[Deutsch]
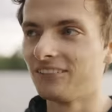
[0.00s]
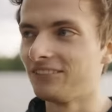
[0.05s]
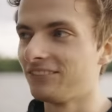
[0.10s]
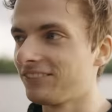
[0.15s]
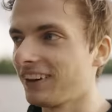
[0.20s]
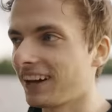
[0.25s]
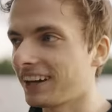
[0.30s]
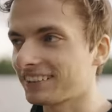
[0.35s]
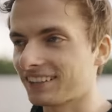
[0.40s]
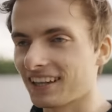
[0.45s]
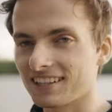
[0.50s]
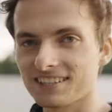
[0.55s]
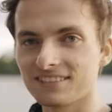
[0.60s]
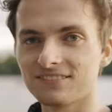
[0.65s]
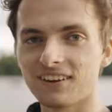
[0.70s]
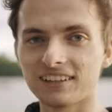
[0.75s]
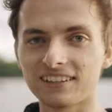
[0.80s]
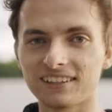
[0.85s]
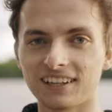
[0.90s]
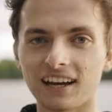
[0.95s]
und
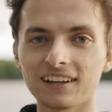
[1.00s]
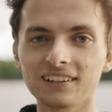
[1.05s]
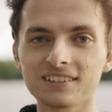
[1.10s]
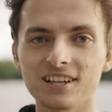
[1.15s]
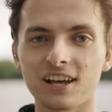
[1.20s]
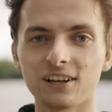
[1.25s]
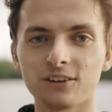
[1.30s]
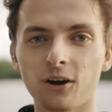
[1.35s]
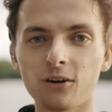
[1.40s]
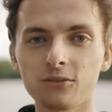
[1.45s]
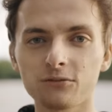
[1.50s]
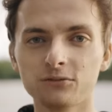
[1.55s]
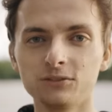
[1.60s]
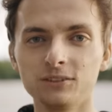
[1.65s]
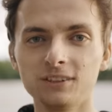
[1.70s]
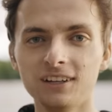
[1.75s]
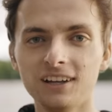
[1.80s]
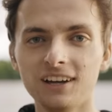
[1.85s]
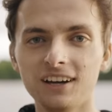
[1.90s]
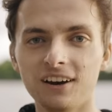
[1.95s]
währenddessen waren die Tanks halt
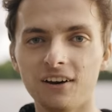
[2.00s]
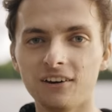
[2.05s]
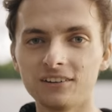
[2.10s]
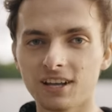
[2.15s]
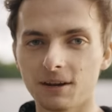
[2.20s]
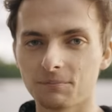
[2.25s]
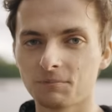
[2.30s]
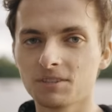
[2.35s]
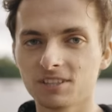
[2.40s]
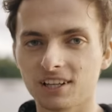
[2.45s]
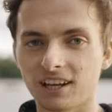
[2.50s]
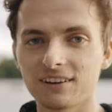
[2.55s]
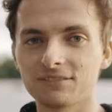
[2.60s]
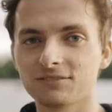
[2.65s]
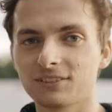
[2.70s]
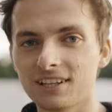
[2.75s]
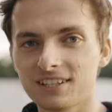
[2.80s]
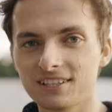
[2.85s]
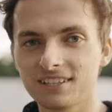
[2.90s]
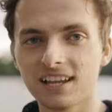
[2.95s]
offen und ich habe nicht
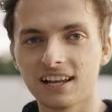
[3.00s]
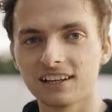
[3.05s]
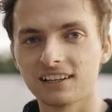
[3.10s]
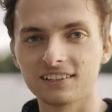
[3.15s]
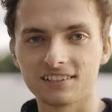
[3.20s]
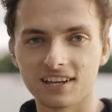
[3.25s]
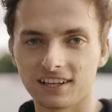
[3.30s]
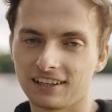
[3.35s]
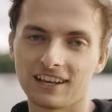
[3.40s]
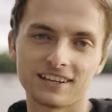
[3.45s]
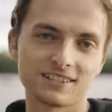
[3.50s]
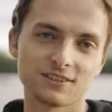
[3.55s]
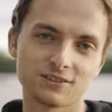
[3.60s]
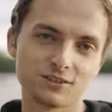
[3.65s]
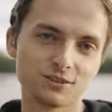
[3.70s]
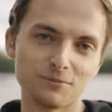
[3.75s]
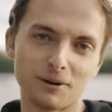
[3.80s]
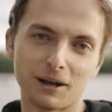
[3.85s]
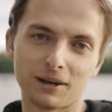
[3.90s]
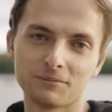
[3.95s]
gerafft, dass ich die halt, ich hätte die erst noch
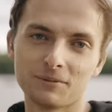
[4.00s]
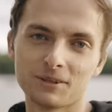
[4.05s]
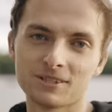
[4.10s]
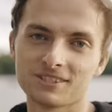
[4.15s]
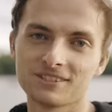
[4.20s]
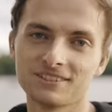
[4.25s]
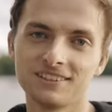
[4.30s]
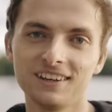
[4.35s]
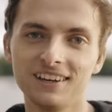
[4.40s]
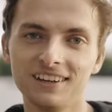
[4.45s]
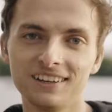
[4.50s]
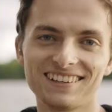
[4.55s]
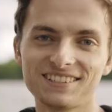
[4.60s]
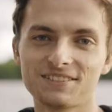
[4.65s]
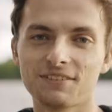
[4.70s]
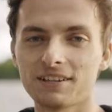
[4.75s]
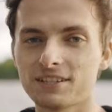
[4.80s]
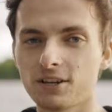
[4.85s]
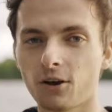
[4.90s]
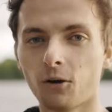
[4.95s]
zumachen müssen.
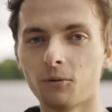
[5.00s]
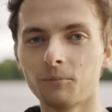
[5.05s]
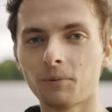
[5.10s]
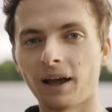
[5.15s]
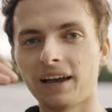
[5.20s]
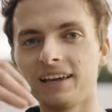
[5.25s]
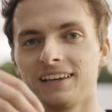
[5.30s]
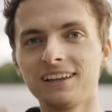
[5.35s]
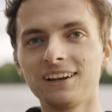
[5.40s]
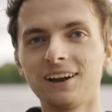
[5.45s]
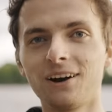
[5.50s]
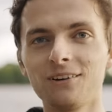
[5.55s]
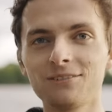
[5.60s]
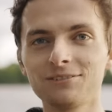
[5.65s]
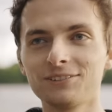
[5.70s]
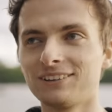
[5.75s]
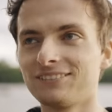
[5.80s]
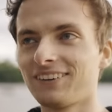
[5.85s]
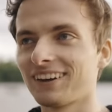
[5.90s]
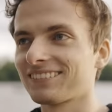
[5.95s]
Das Wasser oben
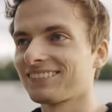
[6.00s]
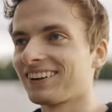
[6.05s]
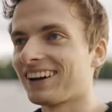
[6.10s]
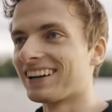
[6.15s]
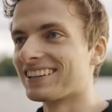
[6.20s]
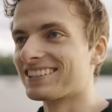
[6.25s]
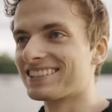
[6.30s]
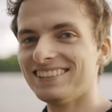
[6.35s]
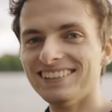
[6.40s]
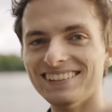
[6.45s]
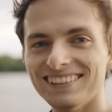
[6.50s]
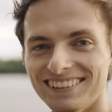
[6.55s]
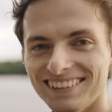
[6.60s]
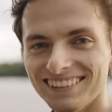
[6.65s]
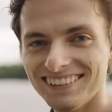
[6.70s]
reingelaufen und weg war's. Aber